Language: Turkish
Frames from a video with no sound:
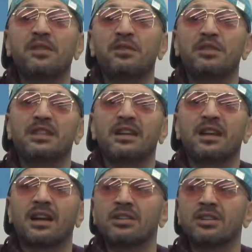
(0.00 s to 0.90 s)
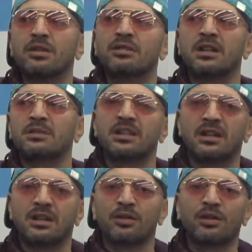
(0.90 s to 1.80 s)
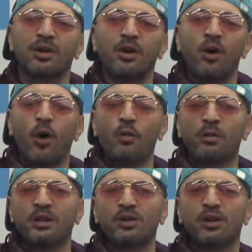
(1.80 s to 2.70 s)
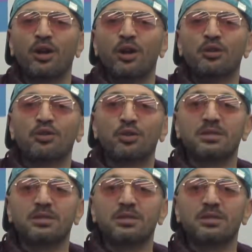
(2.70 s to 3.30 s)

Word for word: veriyor diğer arkadaşlar da onlar da bir şeyler kaldırıyor. Hop hop gidiyor. Çünkü